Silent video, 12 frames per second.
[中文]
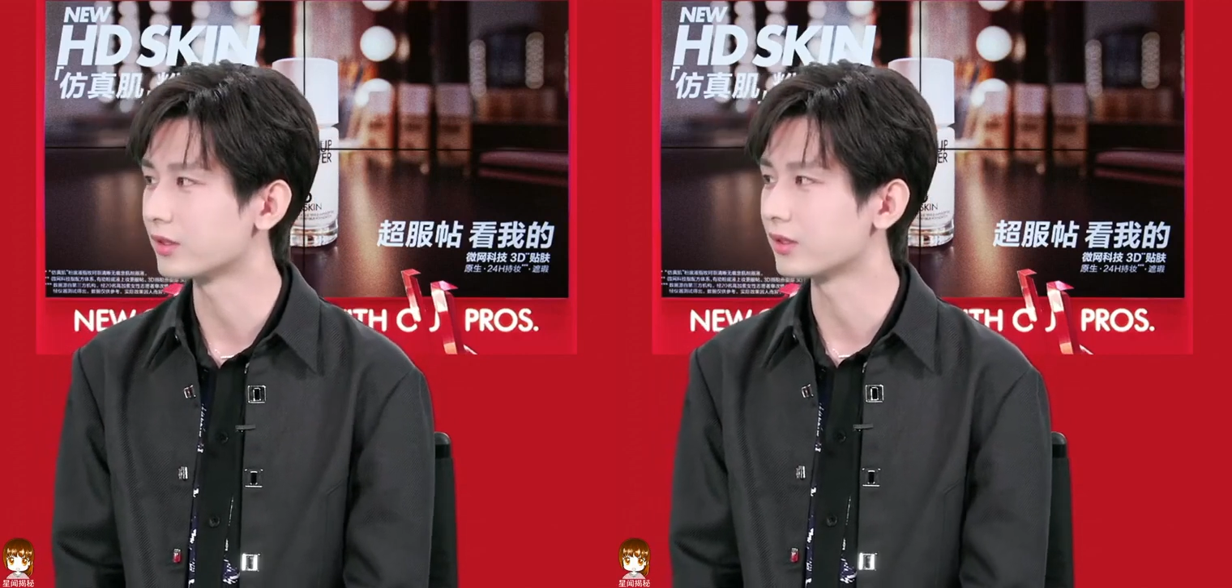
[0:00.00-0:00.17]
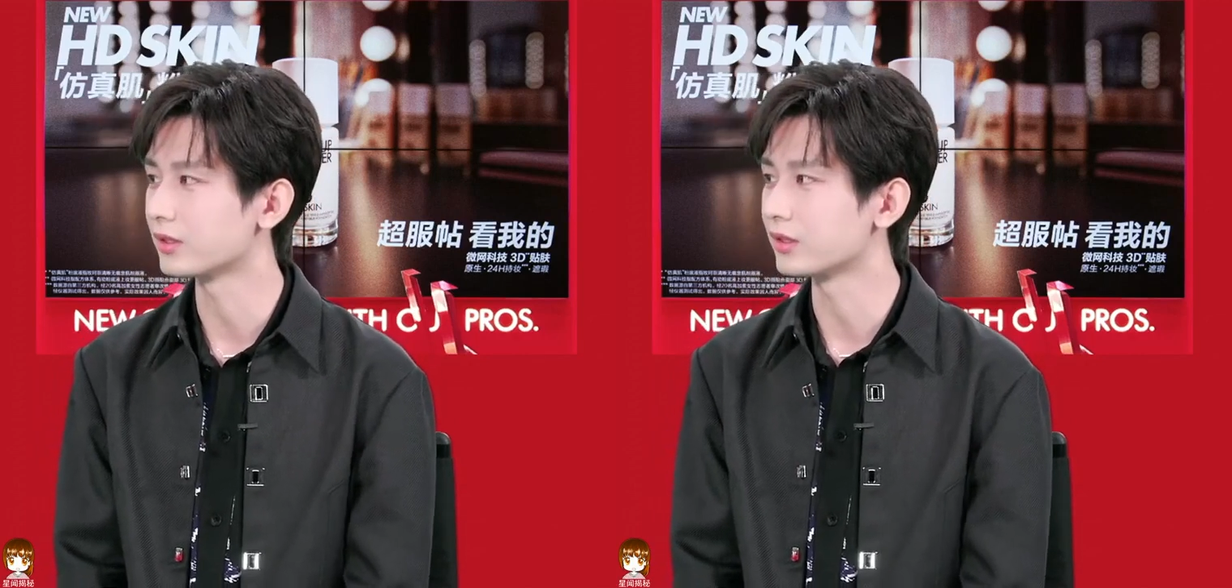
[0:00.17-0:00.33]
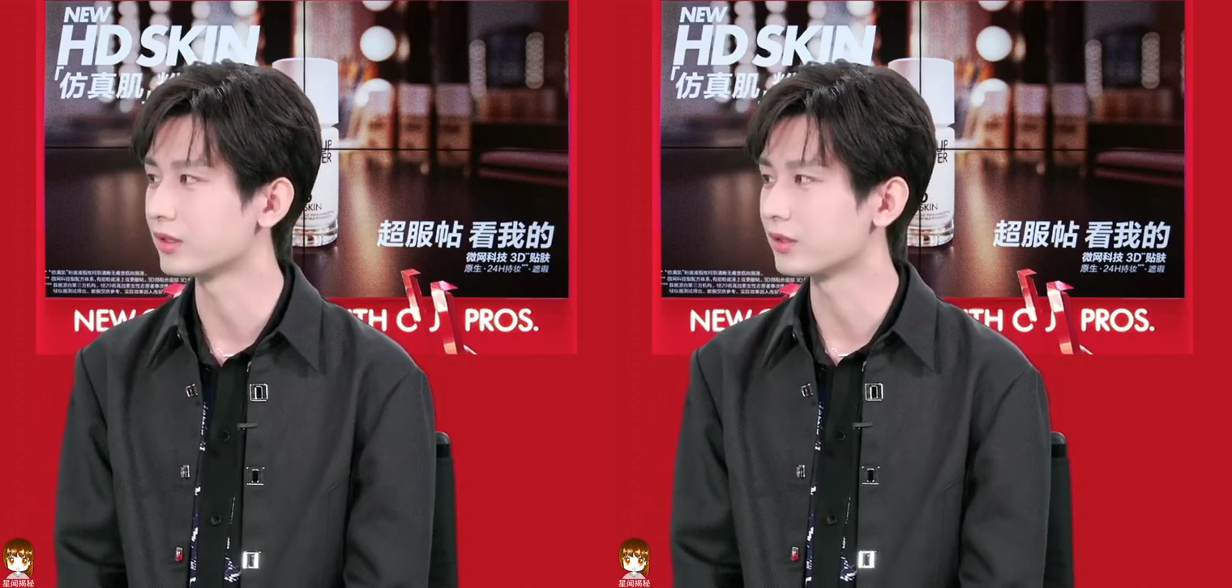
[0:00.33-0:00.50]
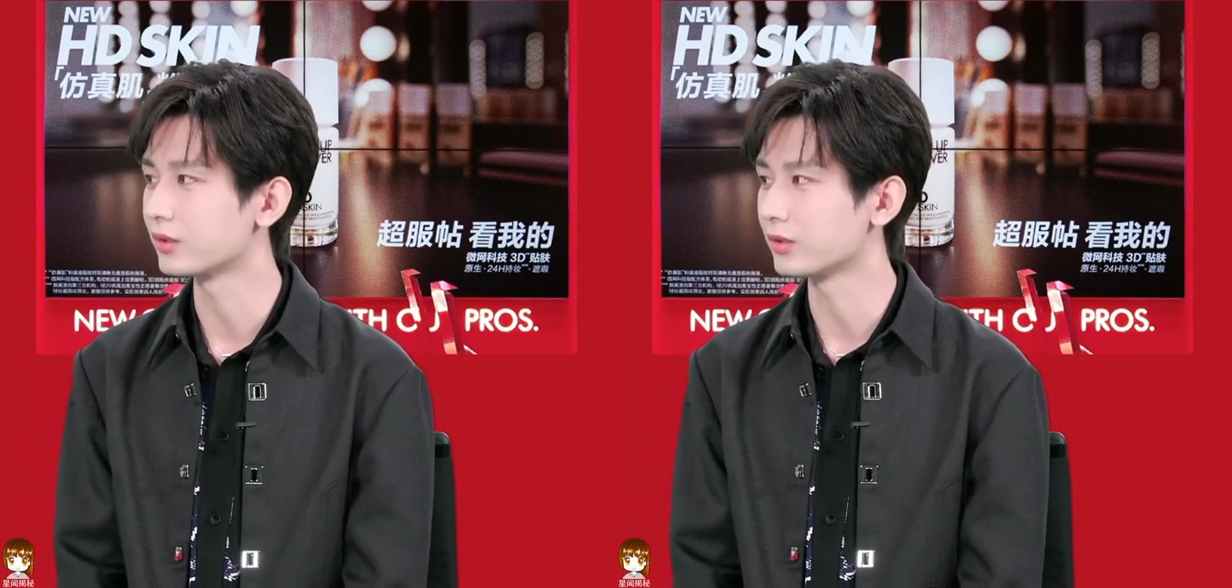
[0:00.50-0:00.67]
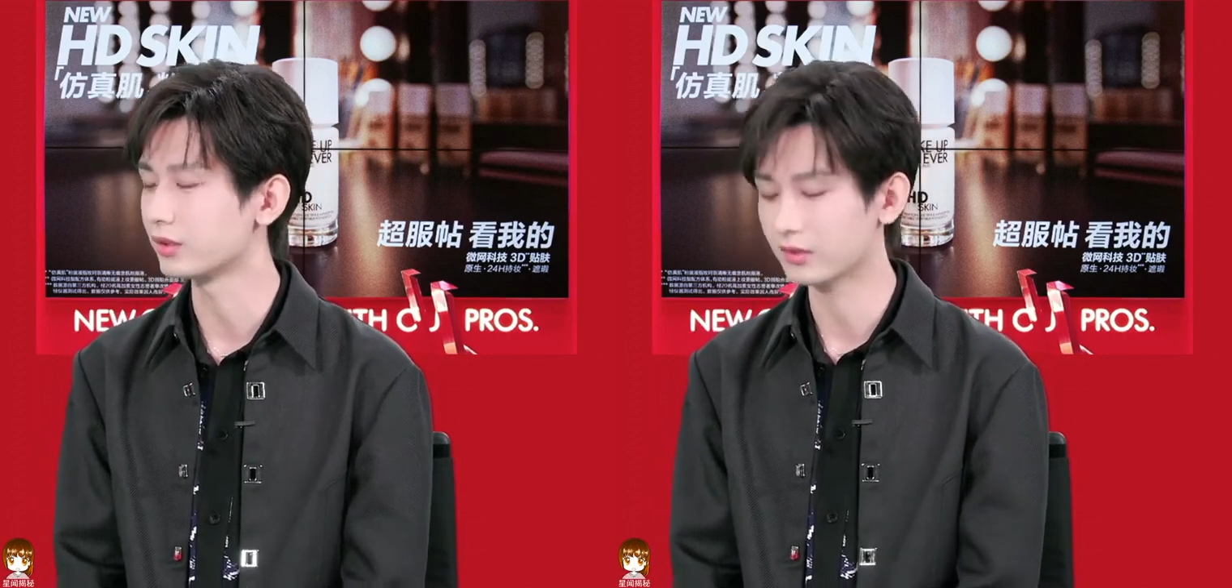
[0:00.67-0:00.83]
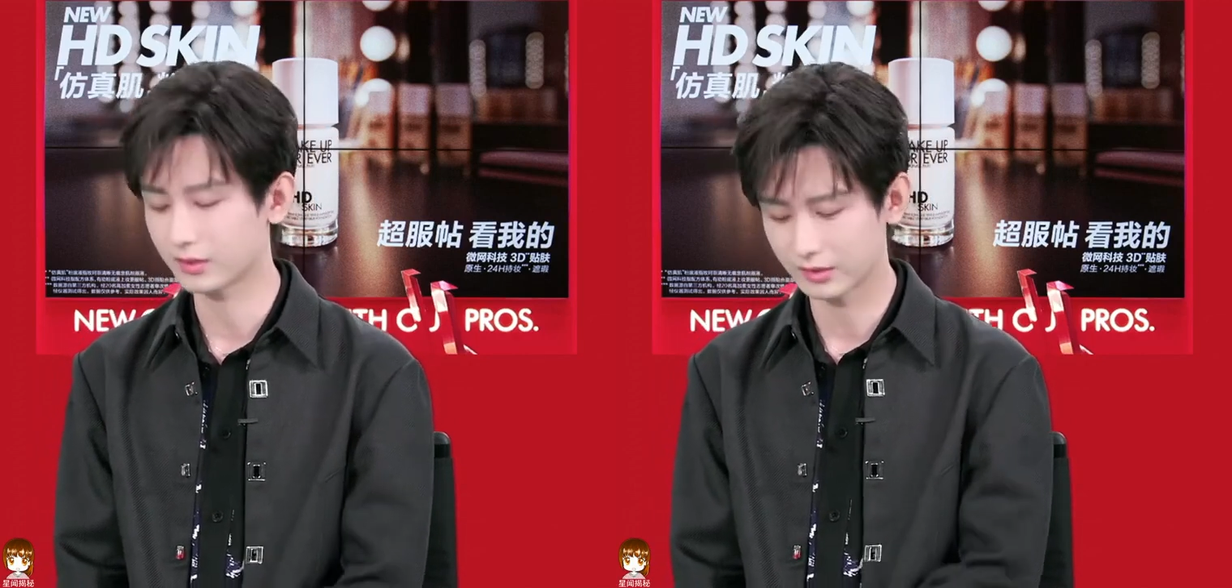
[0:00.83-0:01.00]
而且就
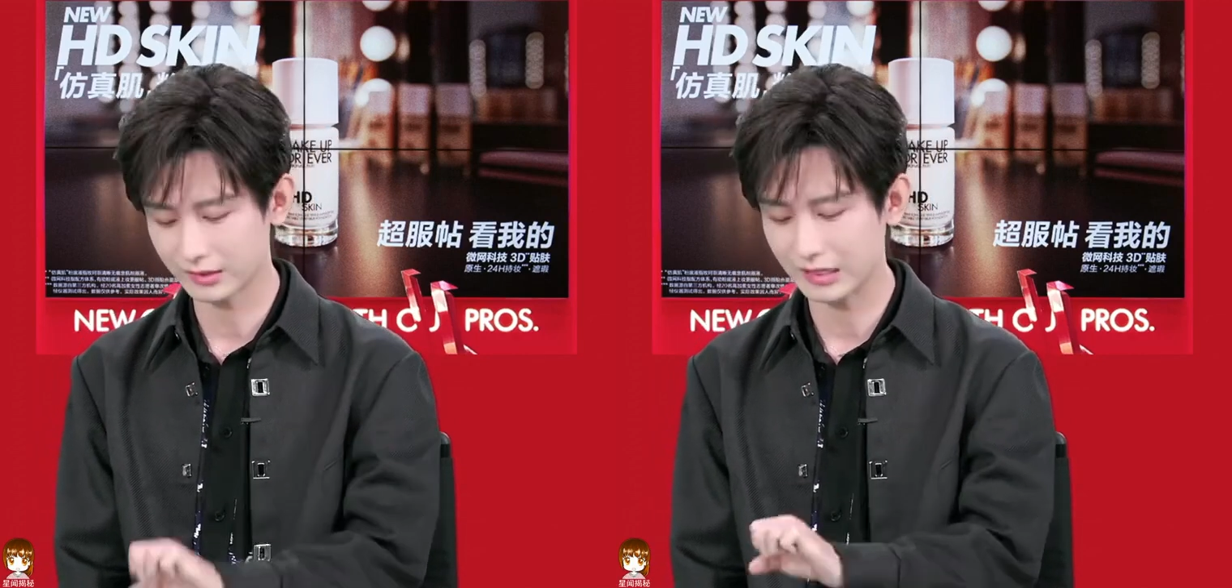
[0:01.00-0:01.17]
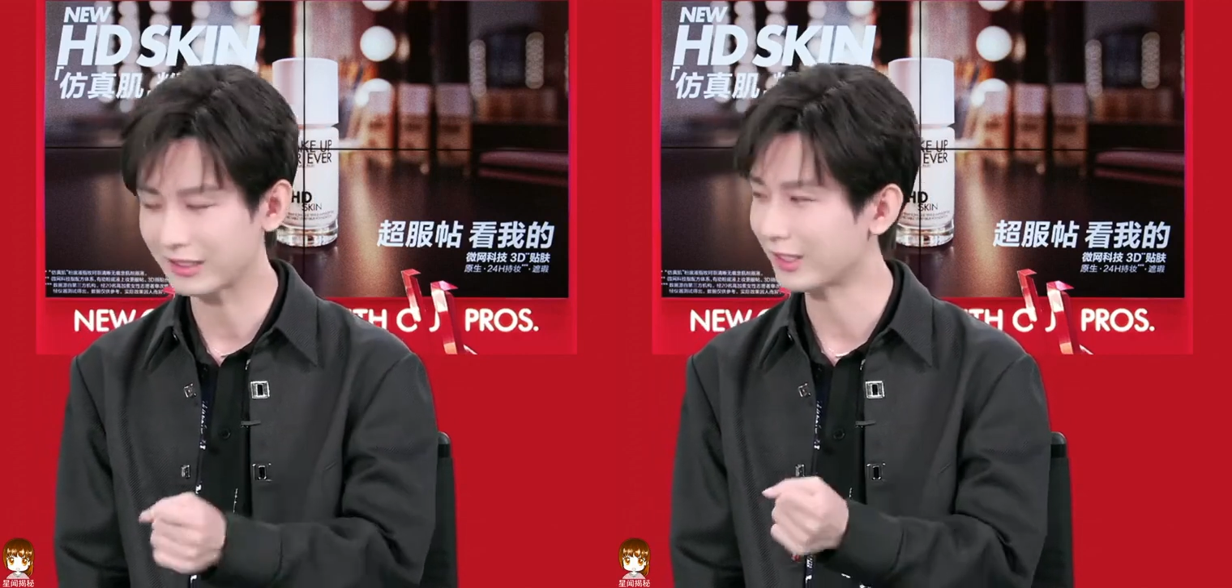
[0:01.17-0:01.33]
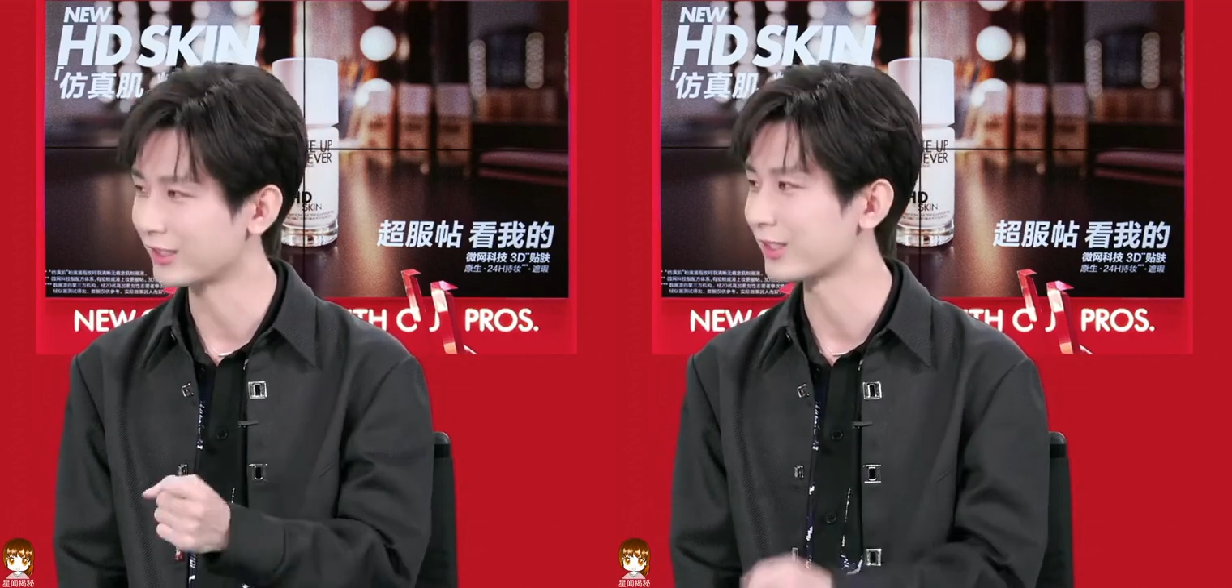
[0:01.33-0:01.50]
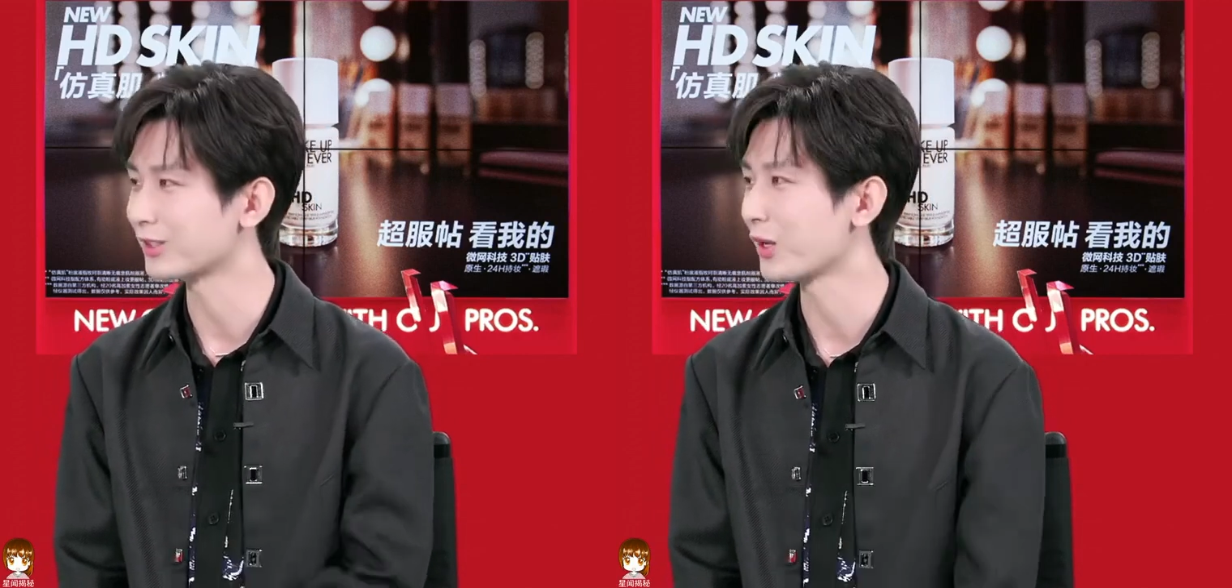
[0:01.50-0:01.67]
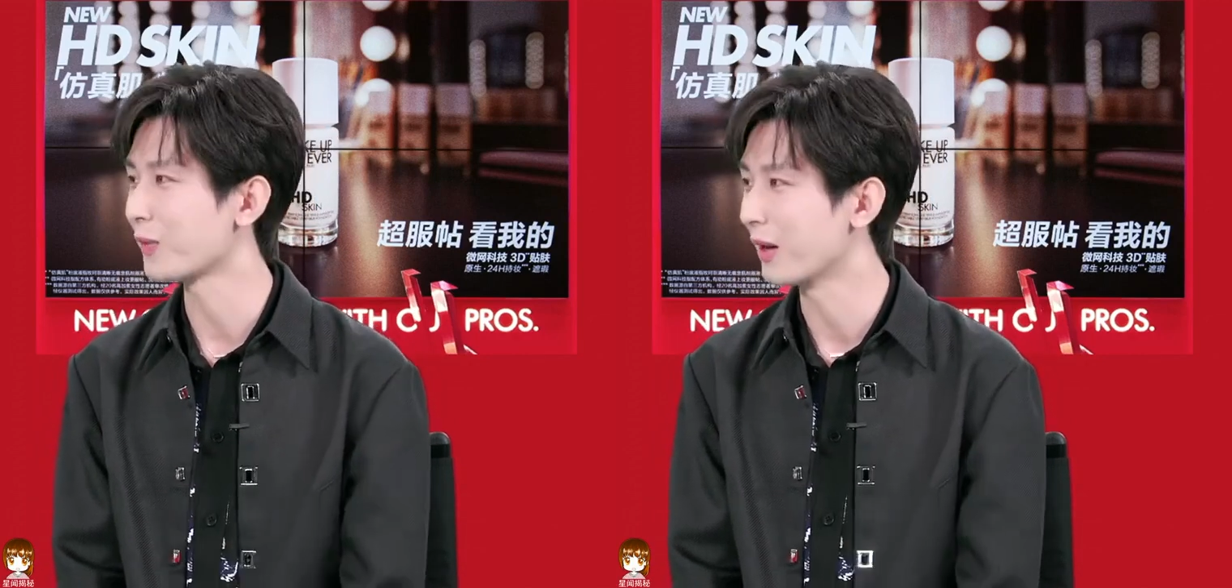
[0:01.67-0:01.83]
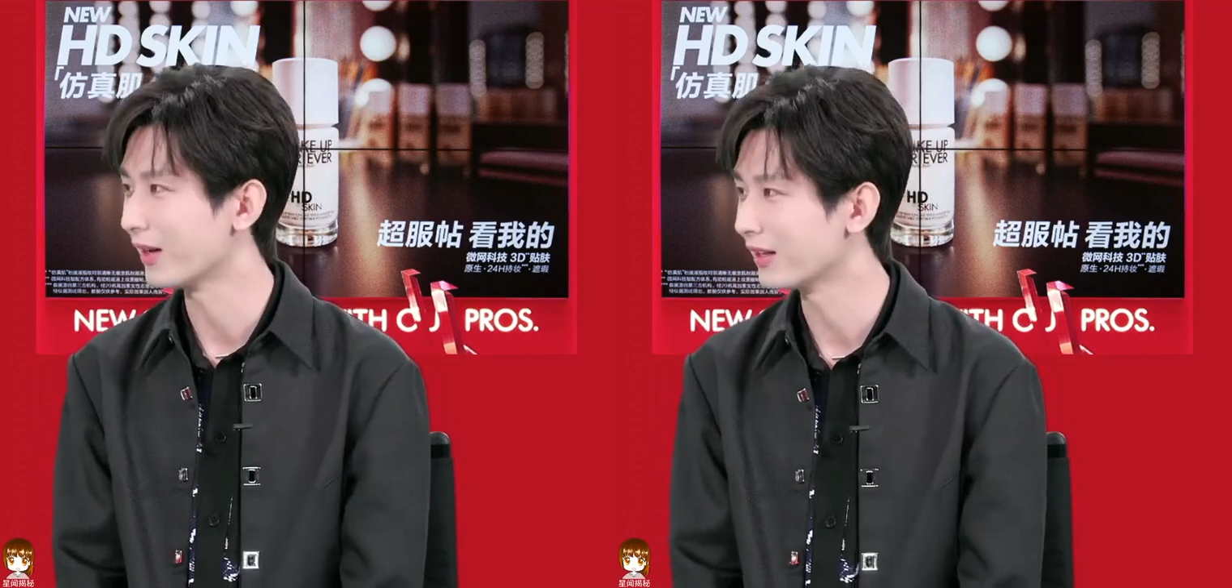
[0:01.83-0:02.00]
是打打杀杀嘛，